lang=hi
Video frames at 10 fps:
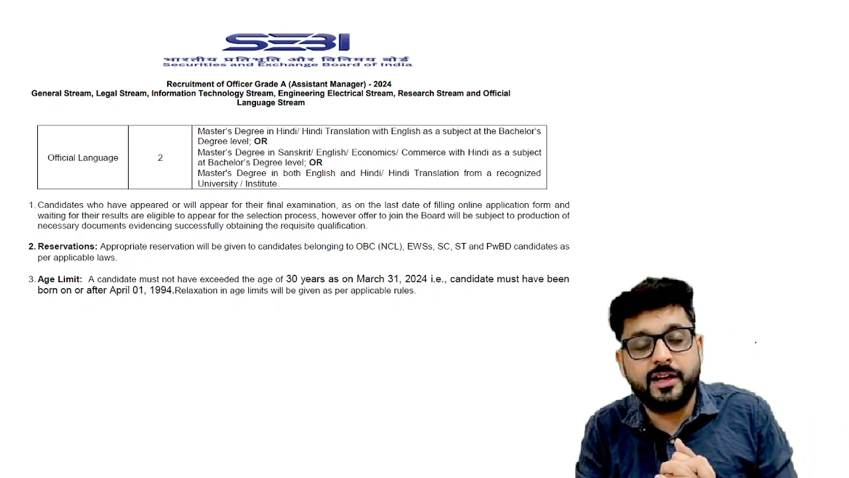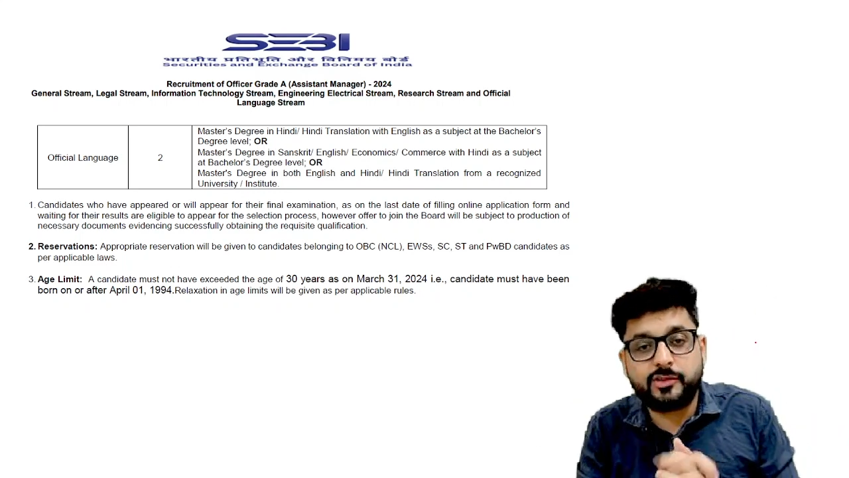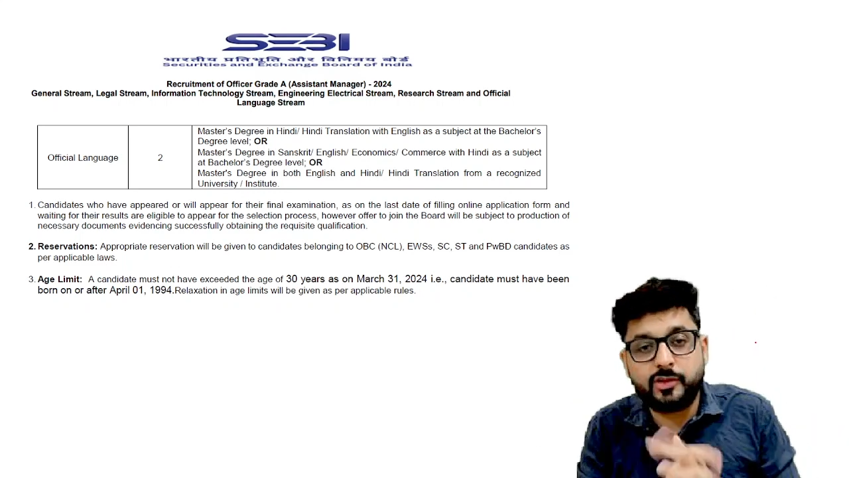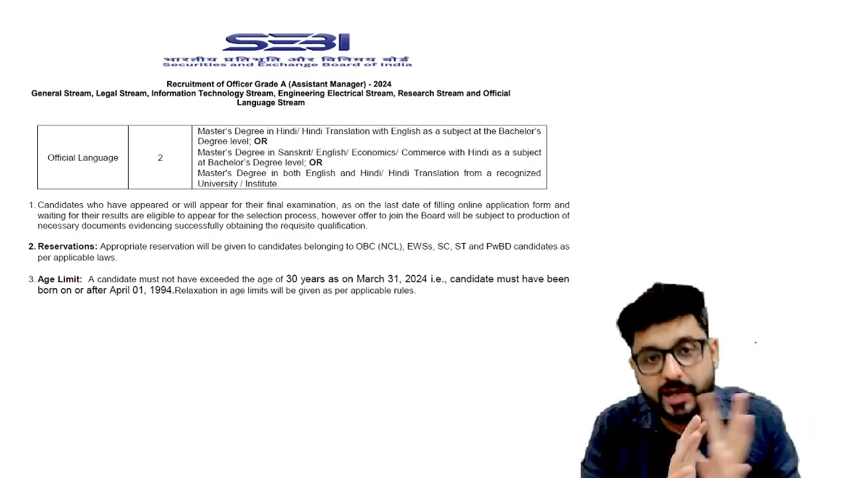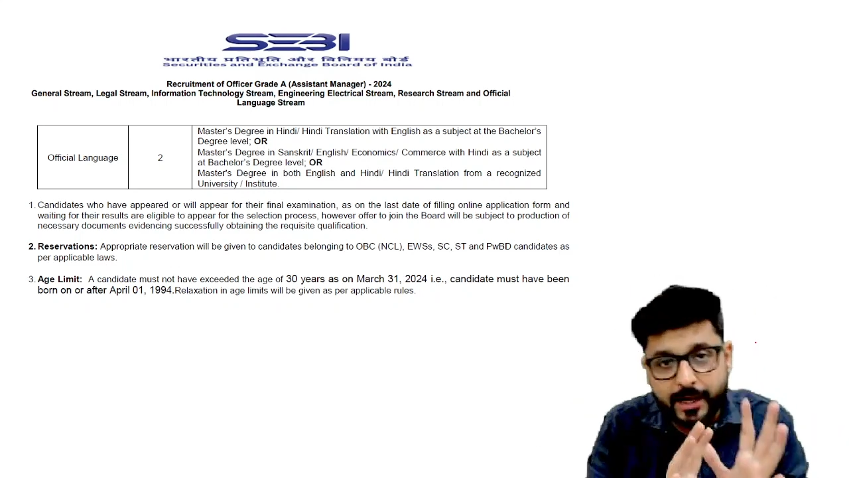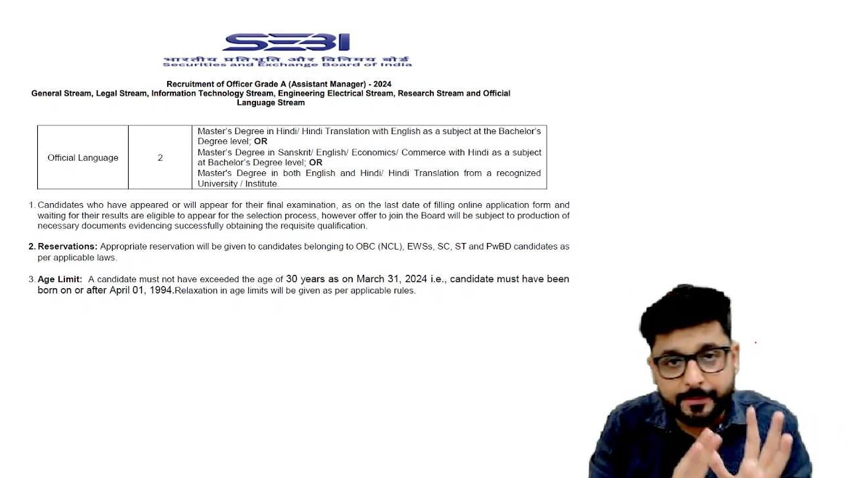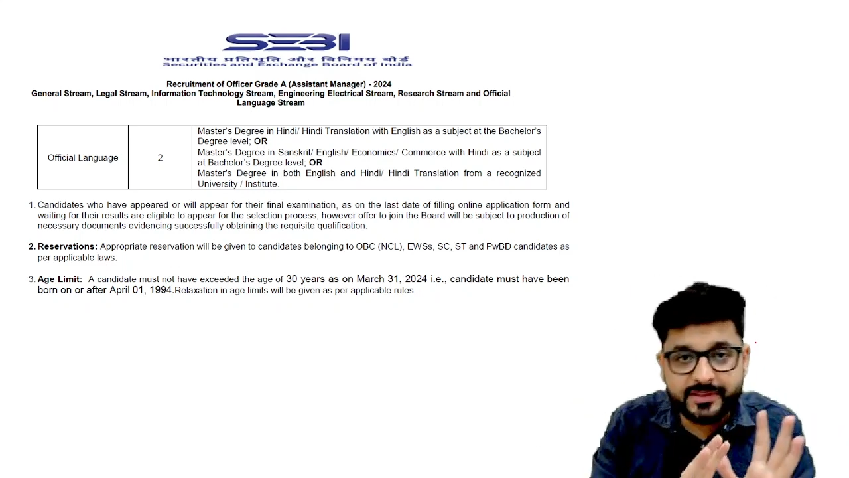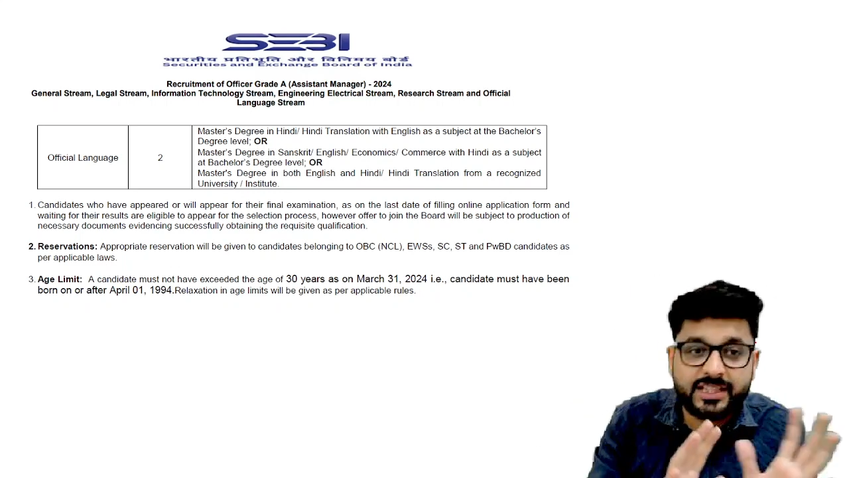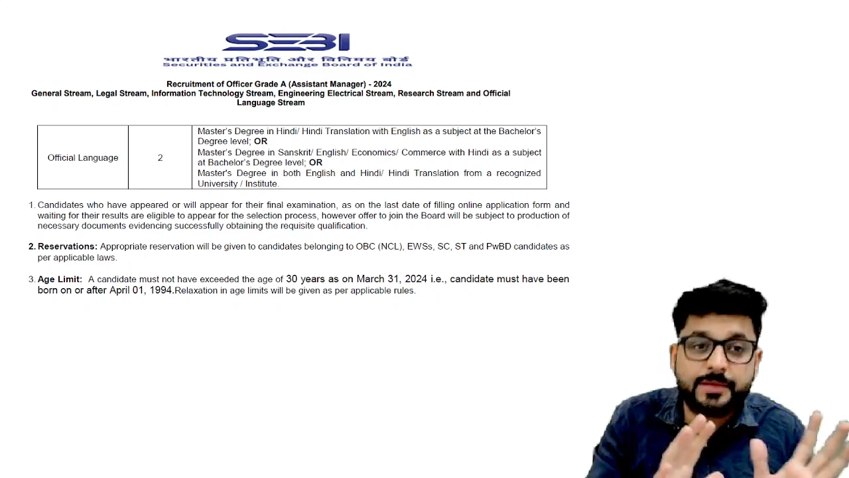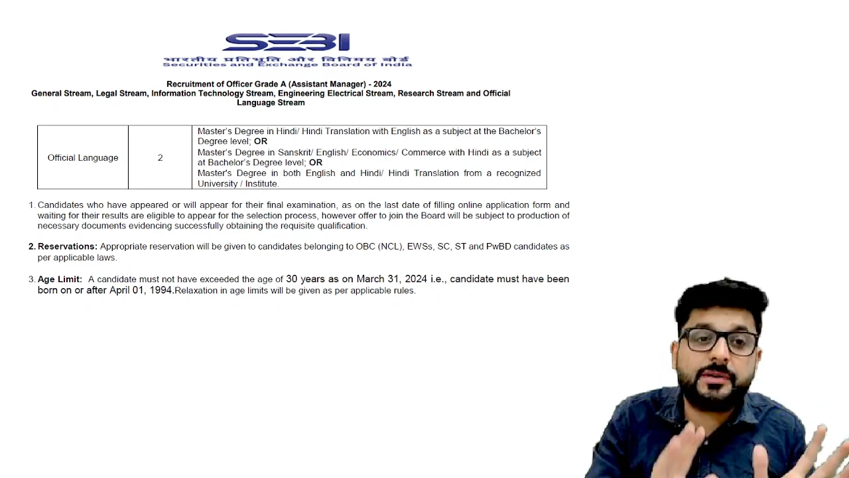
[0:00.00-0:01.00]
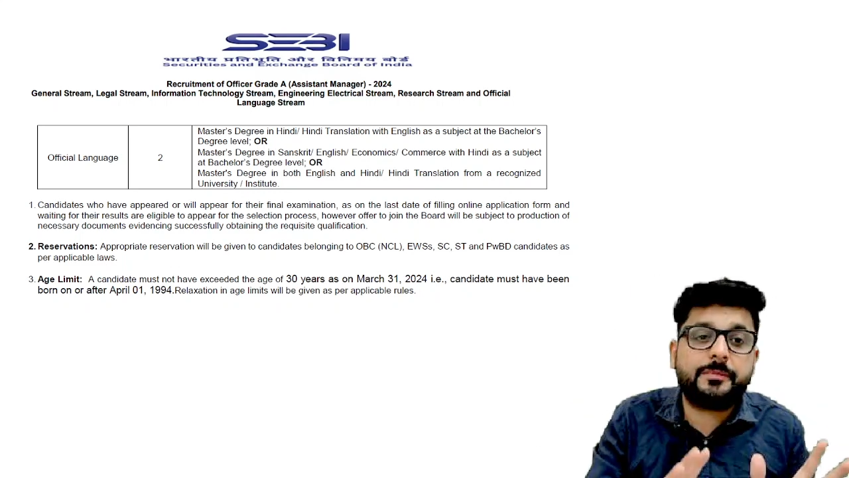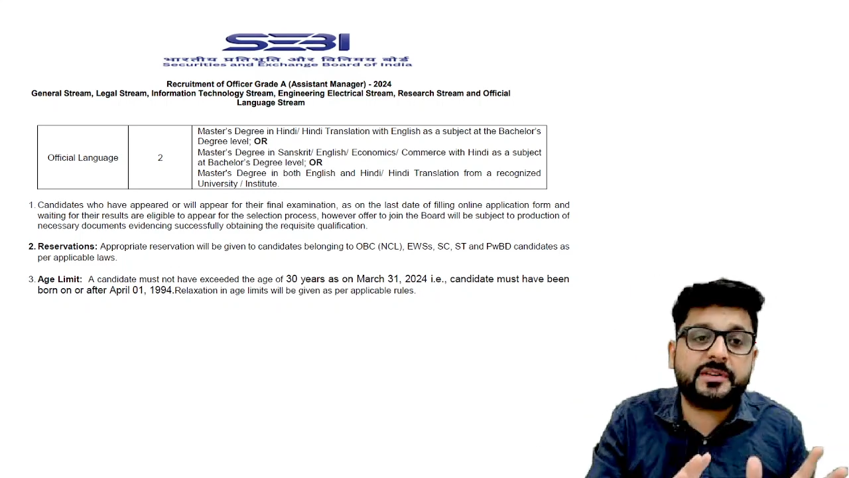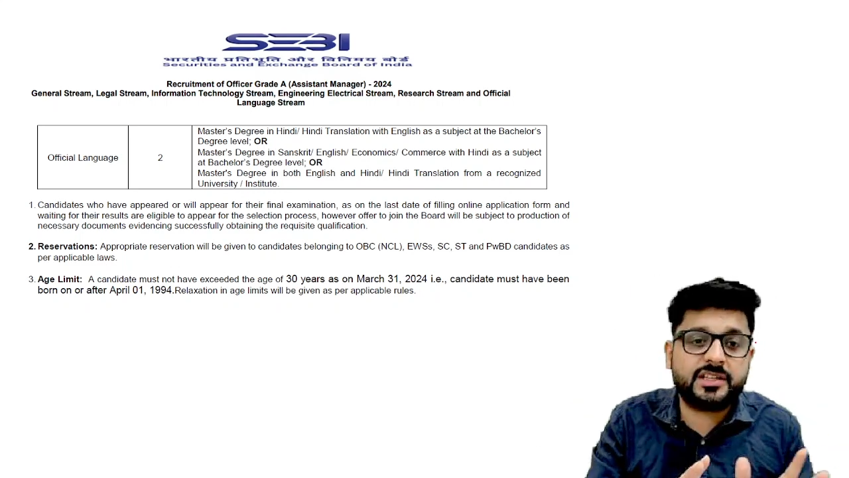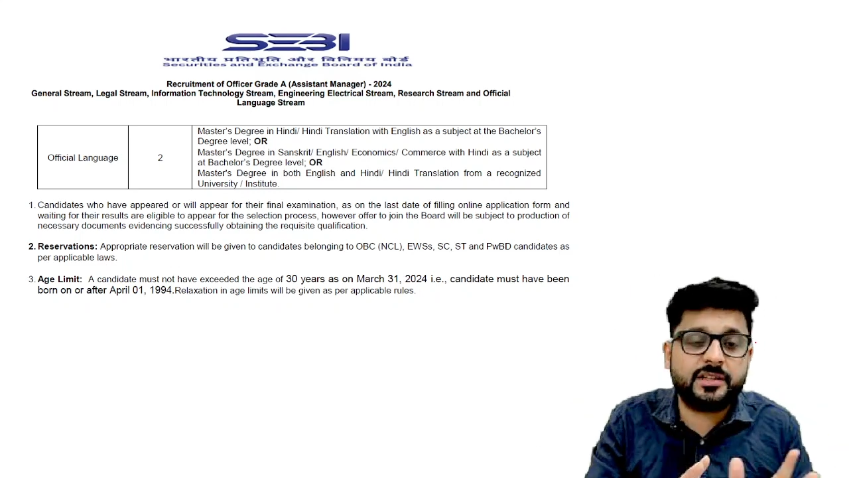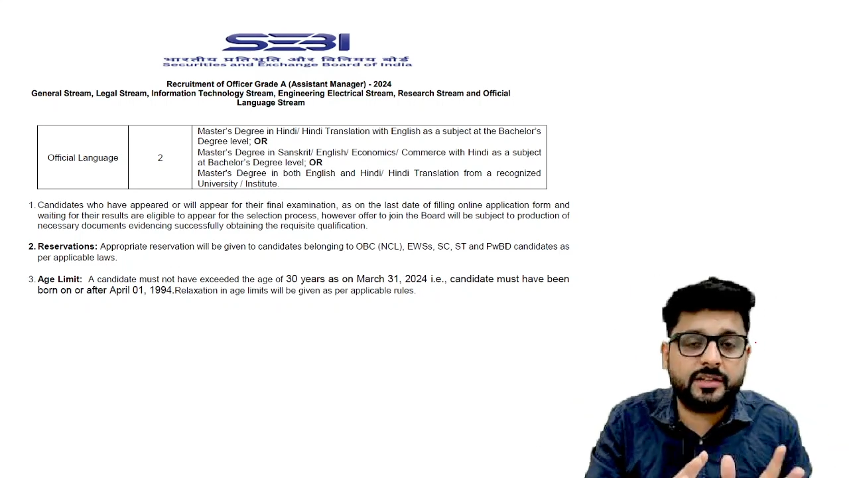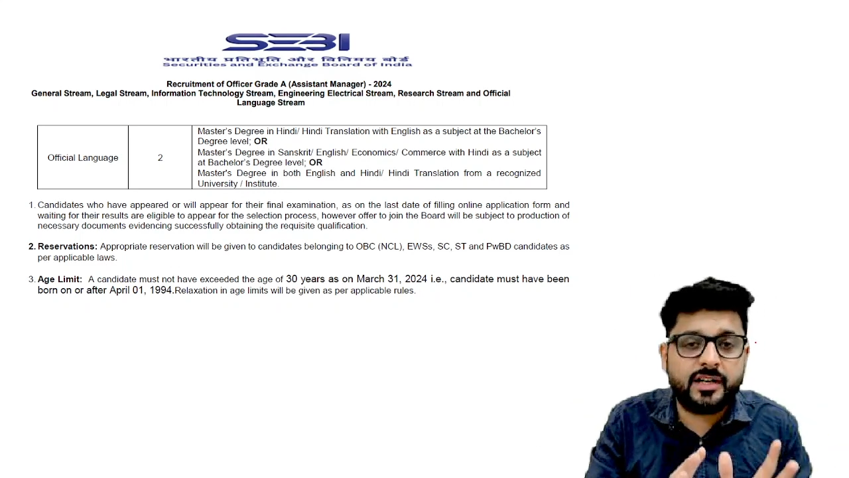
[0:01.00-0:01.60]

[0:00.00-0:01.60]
तो आप इसकी प्रिपरेशन